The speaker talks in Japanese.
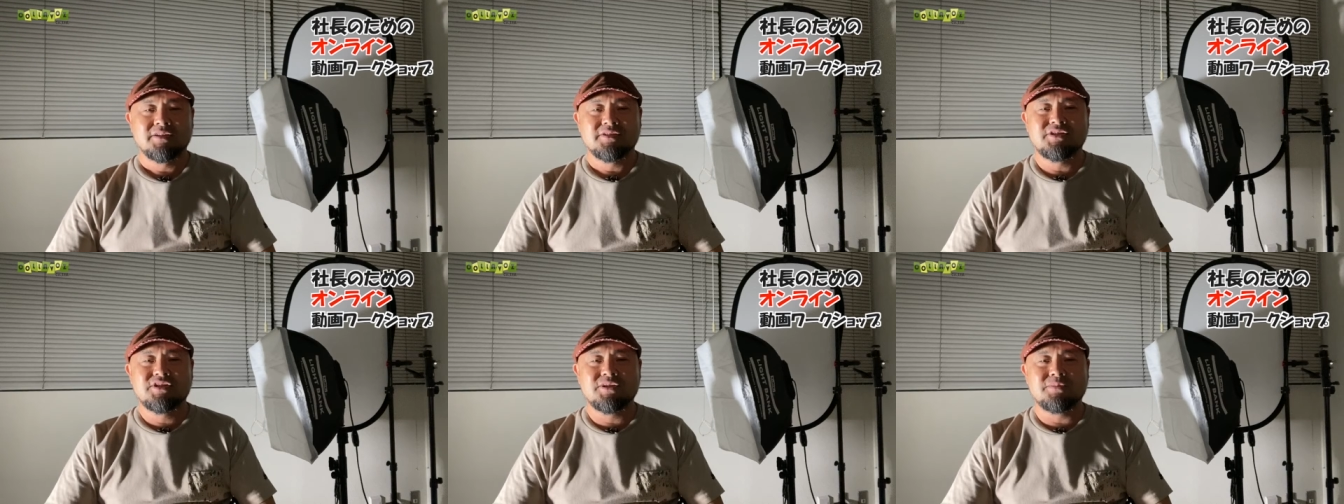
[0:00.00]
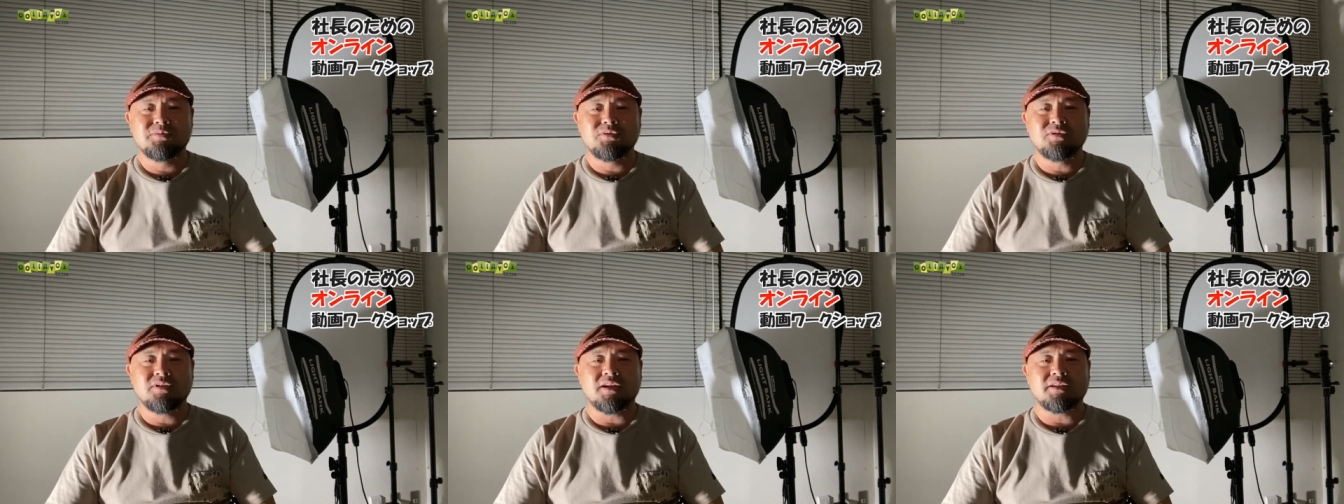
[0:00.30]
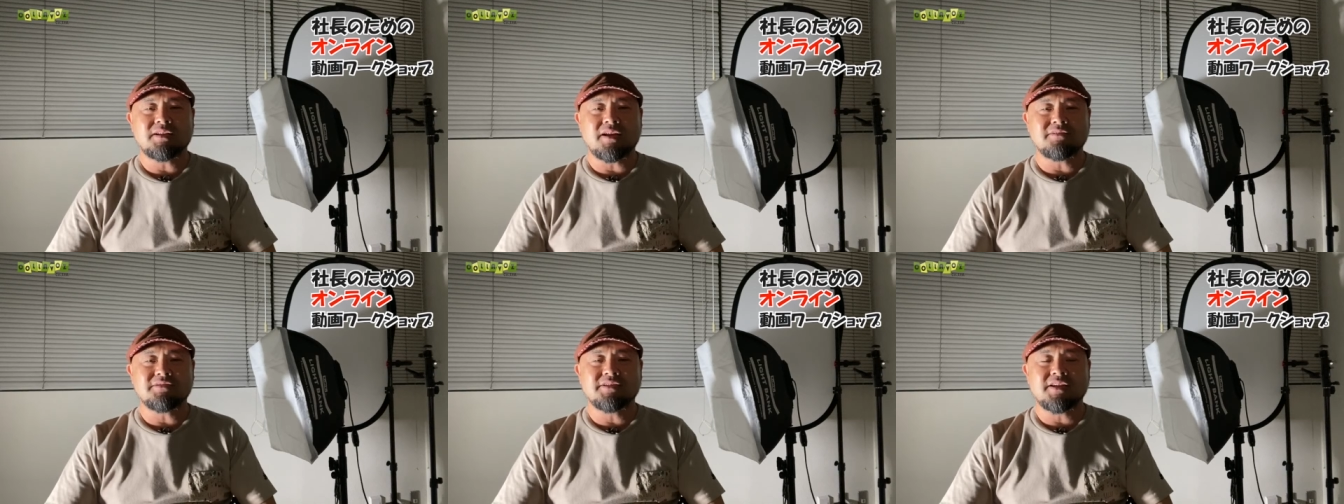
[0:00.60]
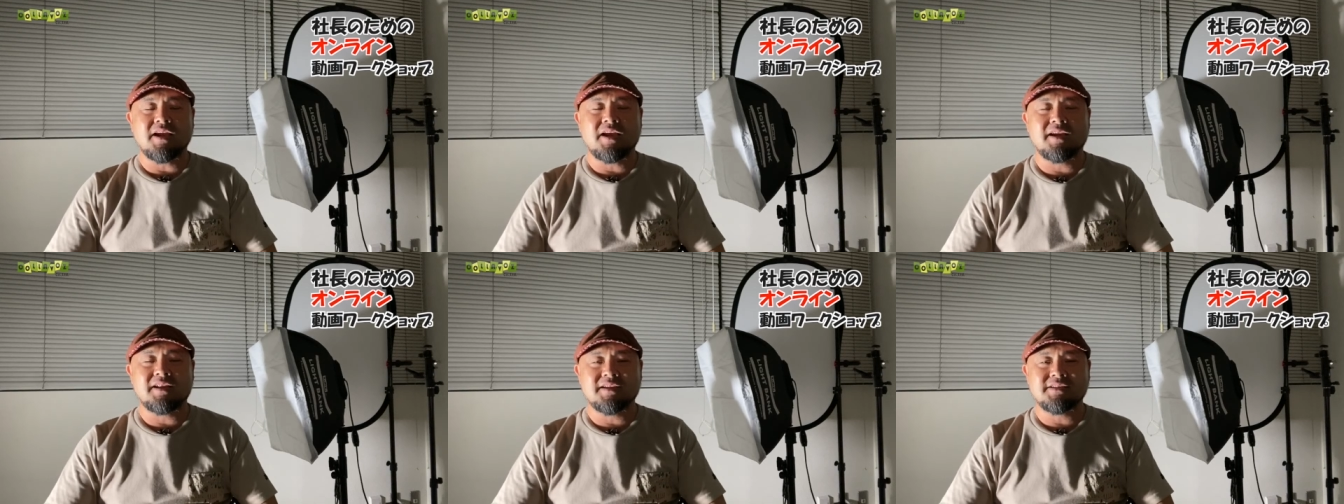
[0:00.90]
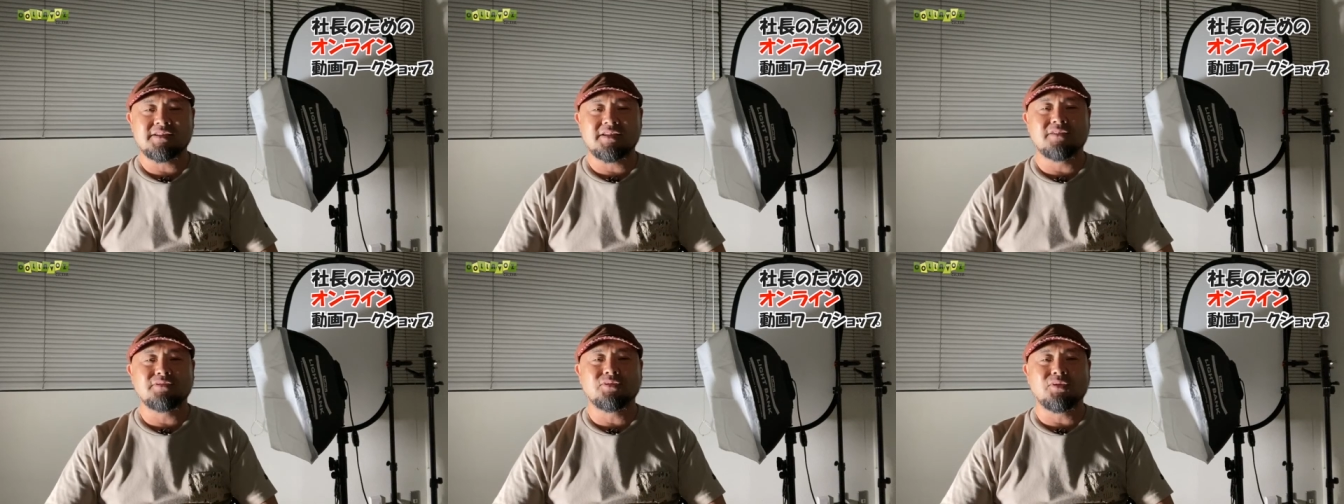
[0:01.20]
自分がたくさん
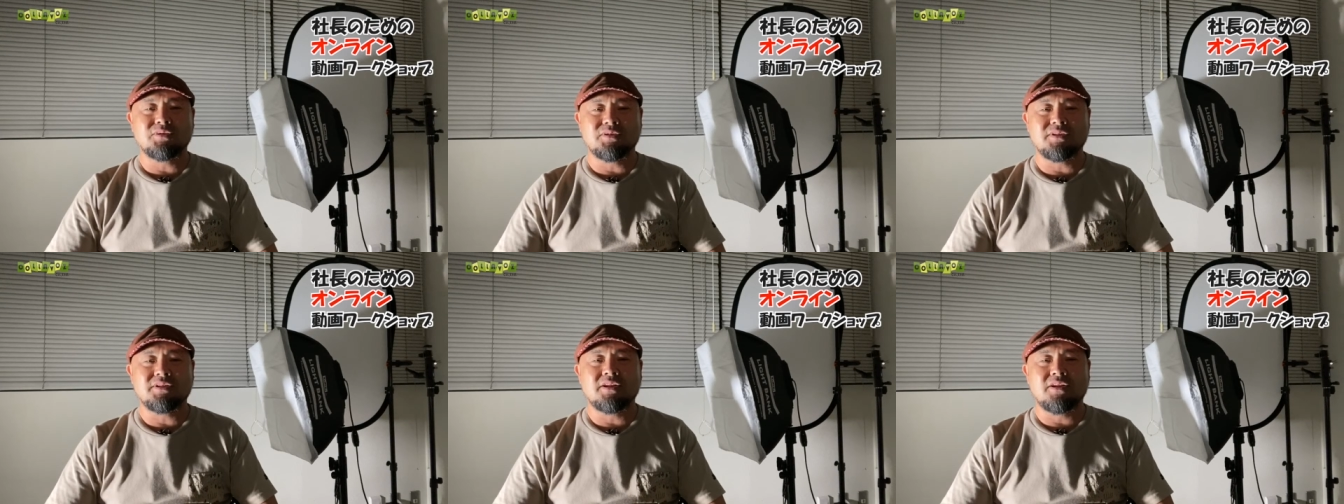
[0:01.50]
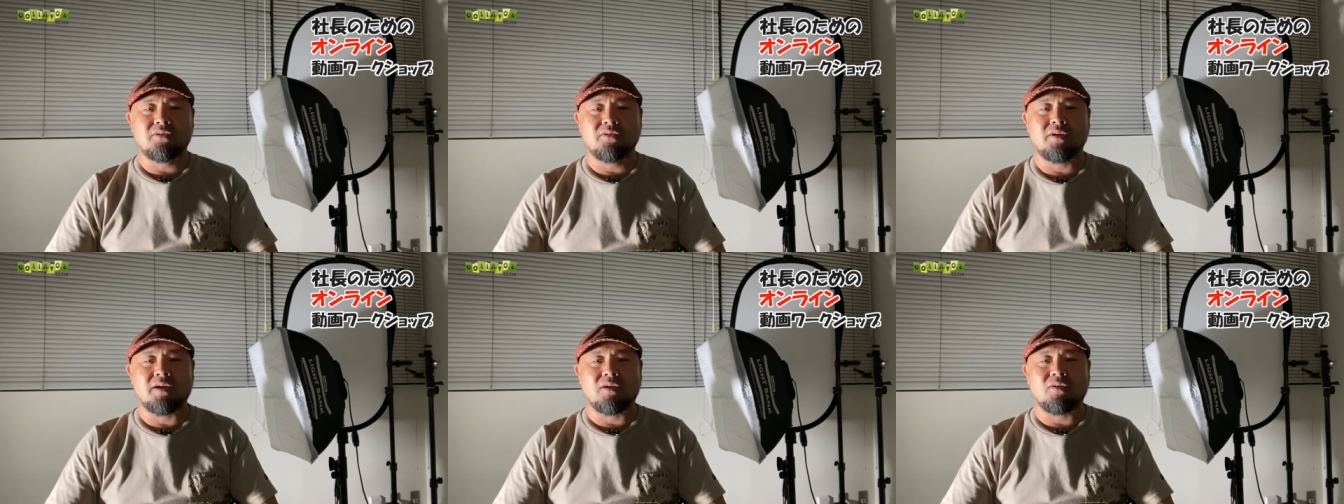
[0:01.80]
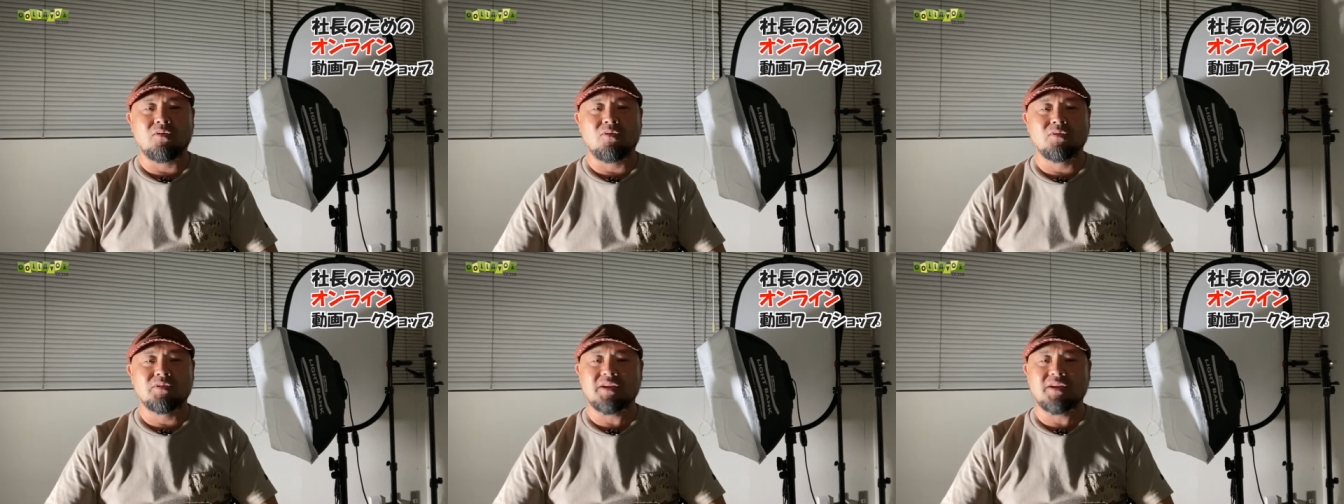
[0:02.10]
話してる時っていうのは